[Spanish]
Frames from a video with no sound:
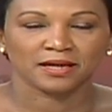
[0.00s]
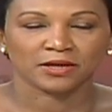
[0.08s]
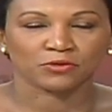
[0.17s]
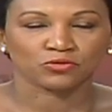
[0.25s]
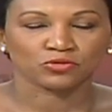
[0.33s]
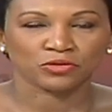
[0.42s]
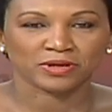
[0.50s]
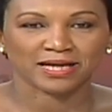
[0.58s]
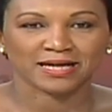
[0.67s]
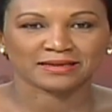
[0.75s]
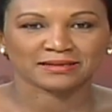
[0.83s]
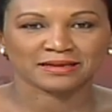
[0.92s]
Incluso hay una
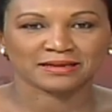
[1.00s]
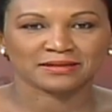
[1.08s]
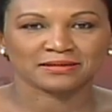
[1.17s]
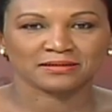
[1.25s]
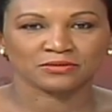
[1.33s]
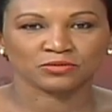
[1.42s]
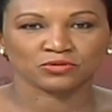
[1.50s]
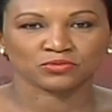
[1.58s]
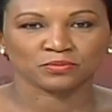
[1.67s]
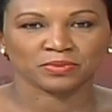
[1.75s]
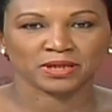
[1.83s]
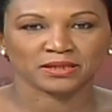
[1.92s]
carta de
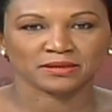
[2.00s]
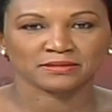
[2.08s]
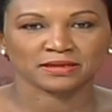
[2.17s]
unos 20